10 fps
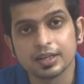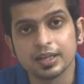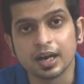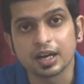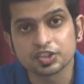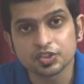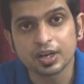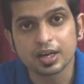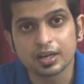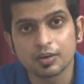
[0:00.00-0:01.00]
कि
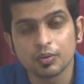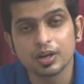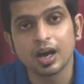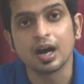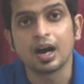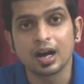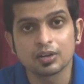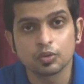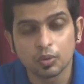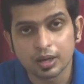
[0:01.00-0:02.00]
अक्षरा उनका
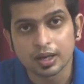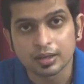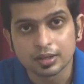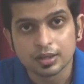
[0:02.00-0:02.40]
हार्ट तोड़ना